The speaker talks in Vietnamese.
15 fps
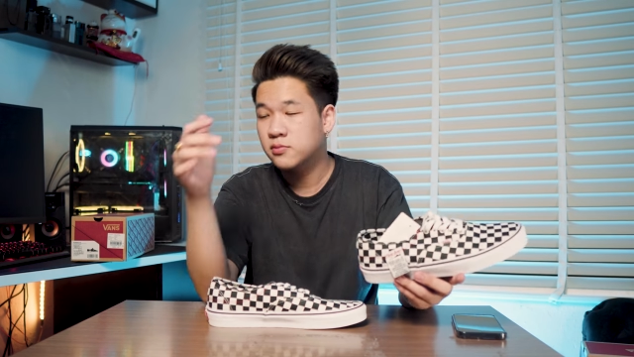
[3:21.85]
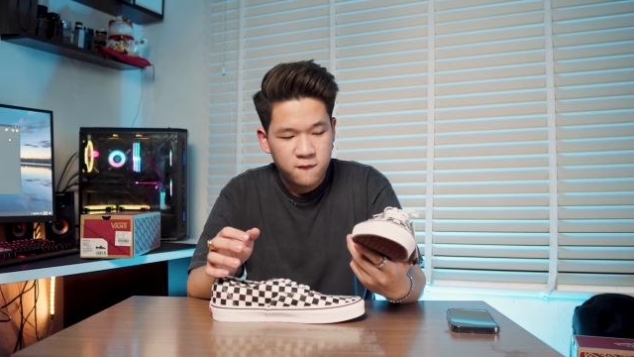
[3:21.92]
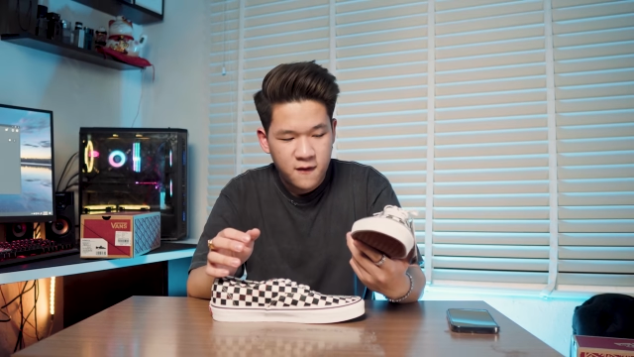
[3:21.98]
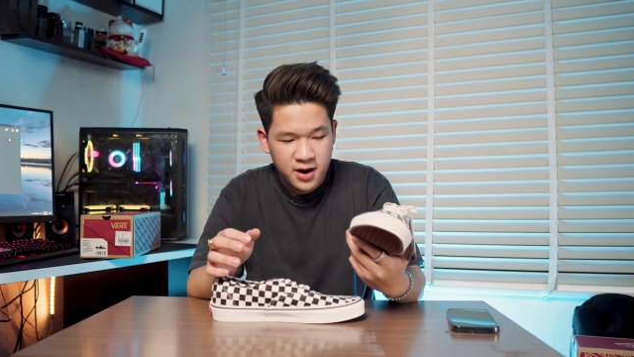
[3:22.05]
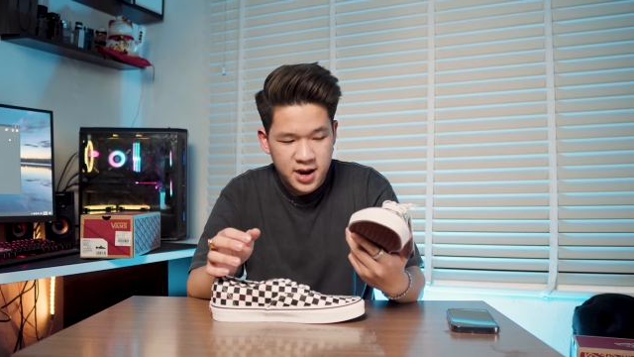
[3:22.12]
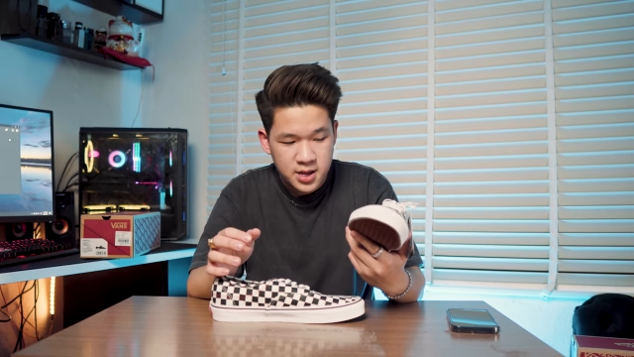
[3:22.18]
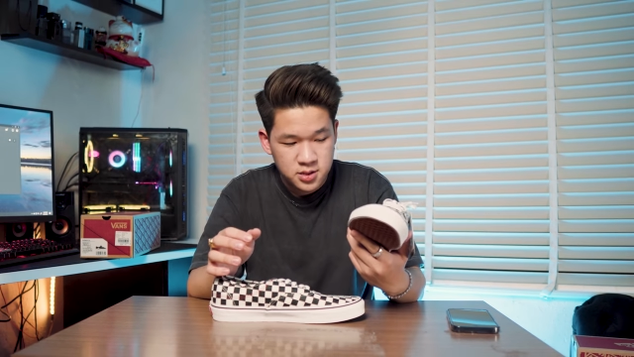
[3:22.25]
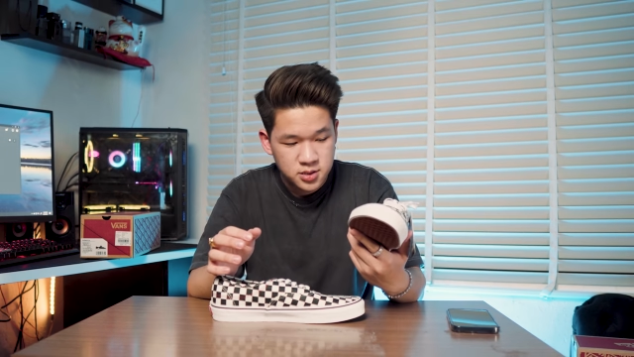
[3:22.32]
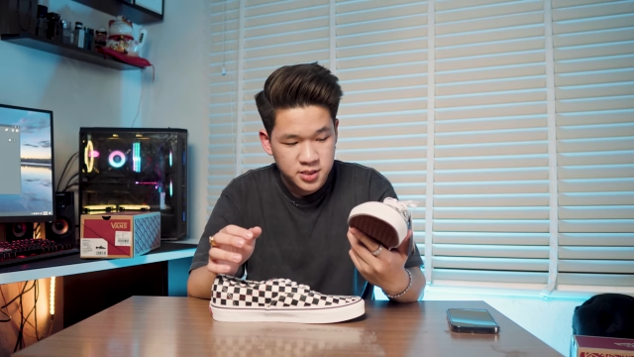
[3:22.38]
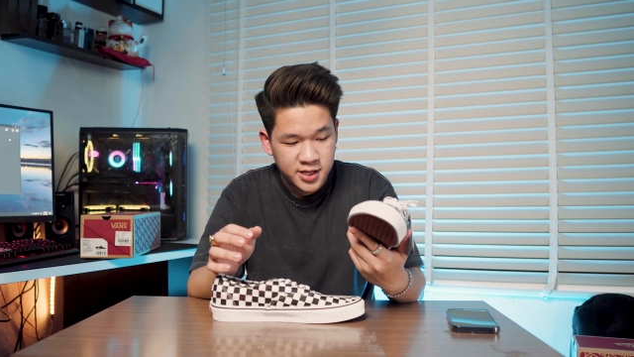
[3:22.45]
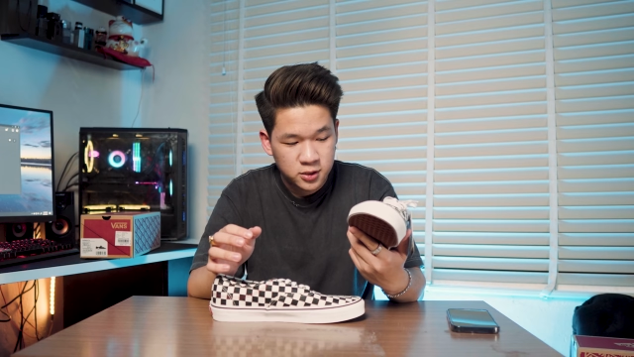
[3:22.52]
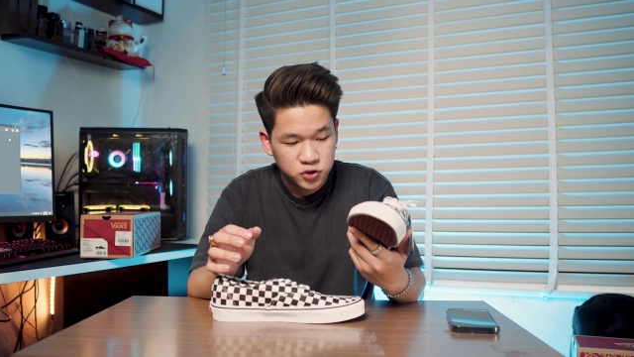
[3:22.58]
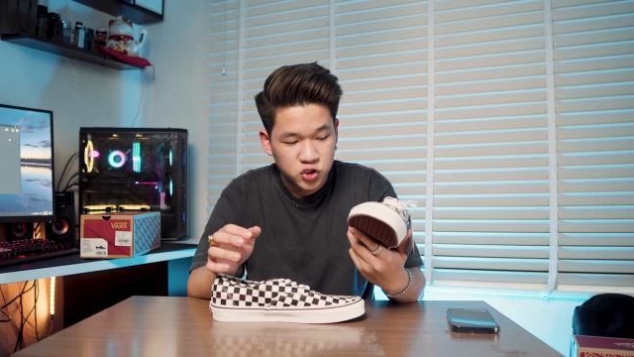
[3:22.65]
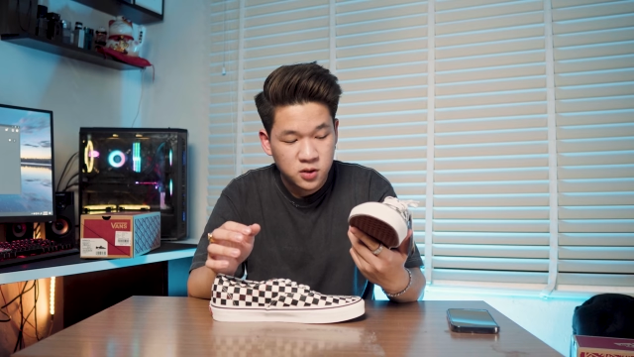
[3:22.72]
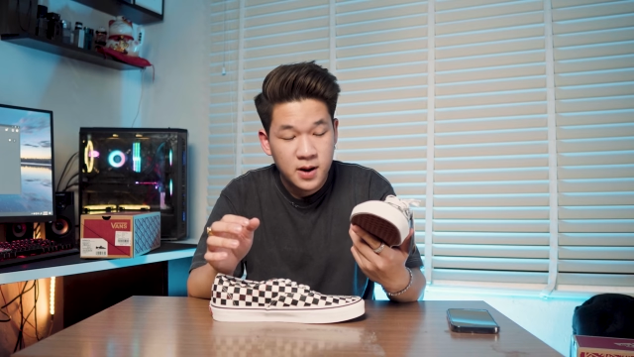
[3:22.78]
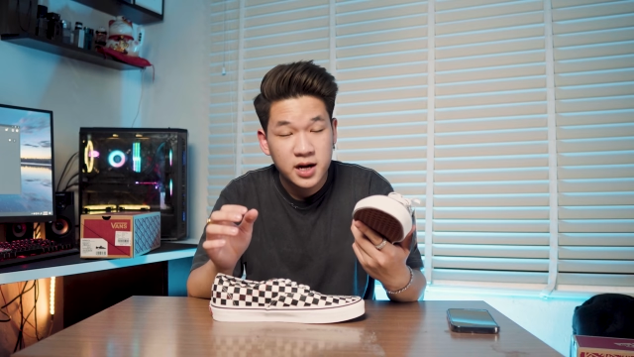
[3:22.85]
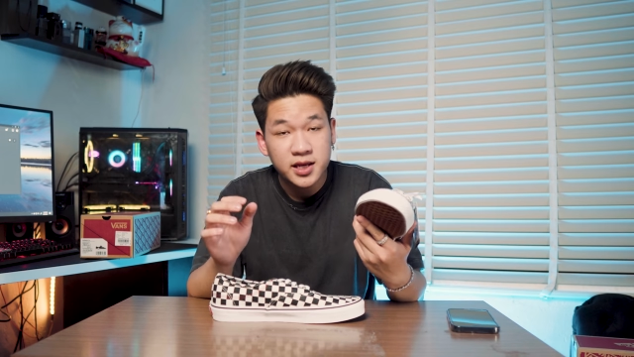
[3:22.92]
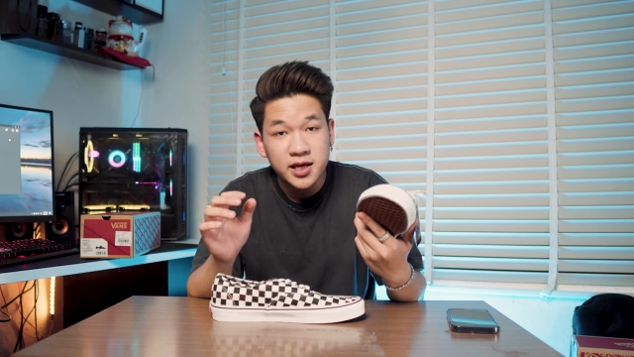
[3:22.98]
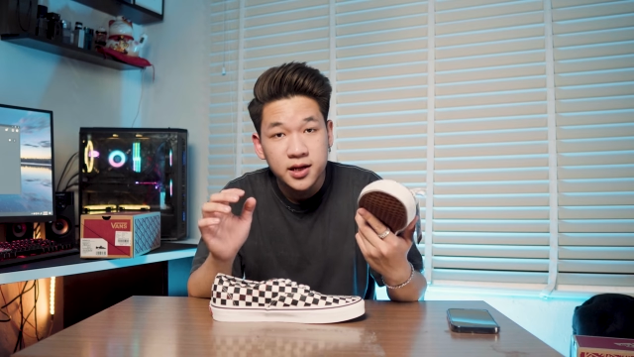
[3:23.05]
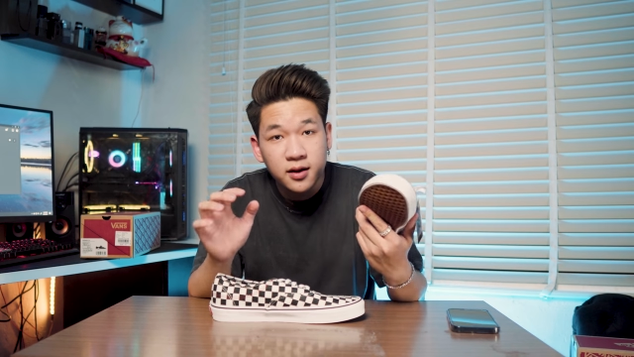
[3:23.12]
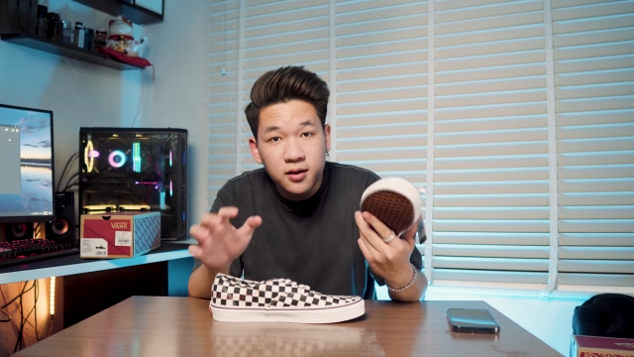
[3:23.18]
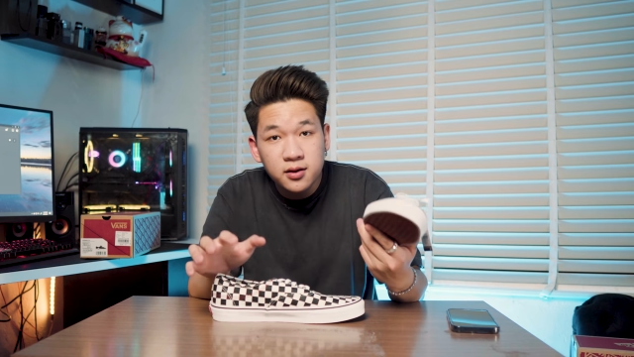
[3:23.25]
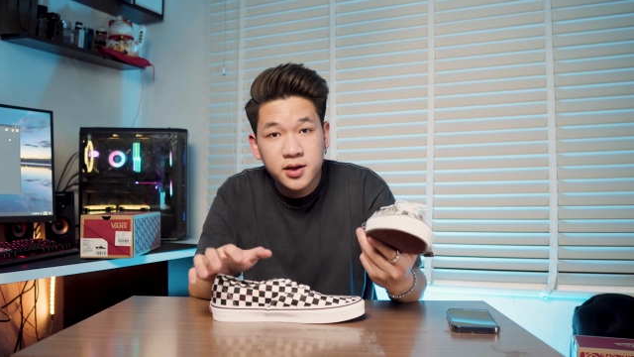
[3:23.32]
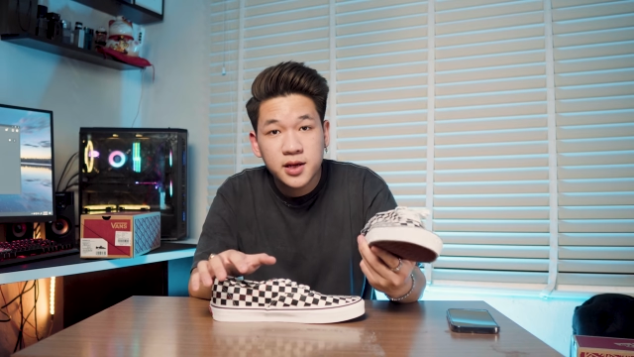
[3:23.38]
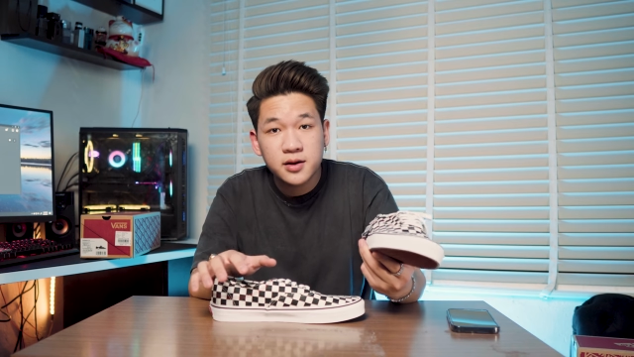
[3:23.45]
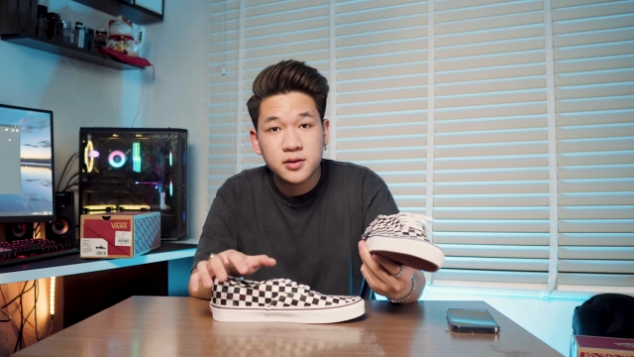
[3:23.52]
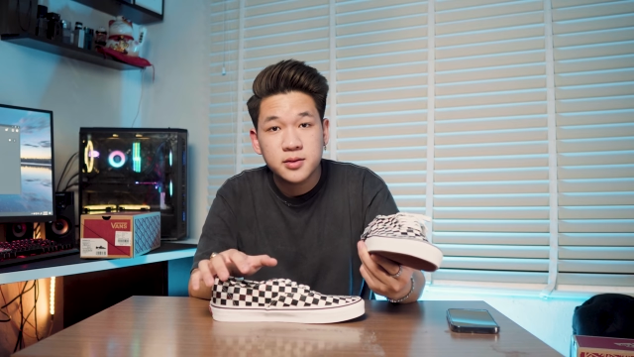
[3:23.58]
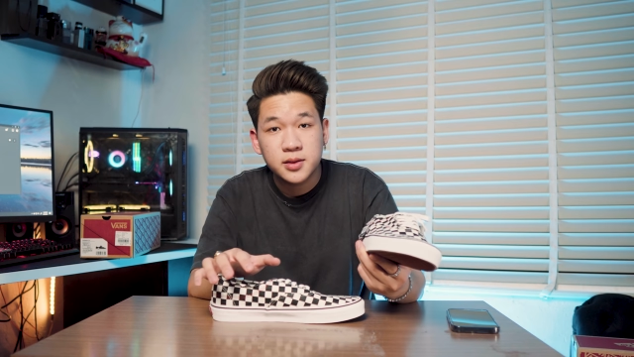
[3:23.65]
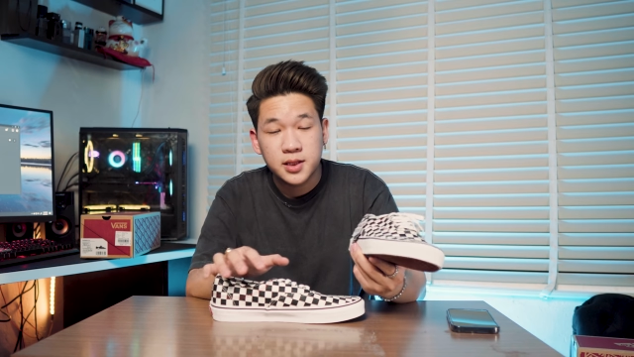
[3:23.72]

Và để giới thiệu cho các bạn kỹ hơn ấy,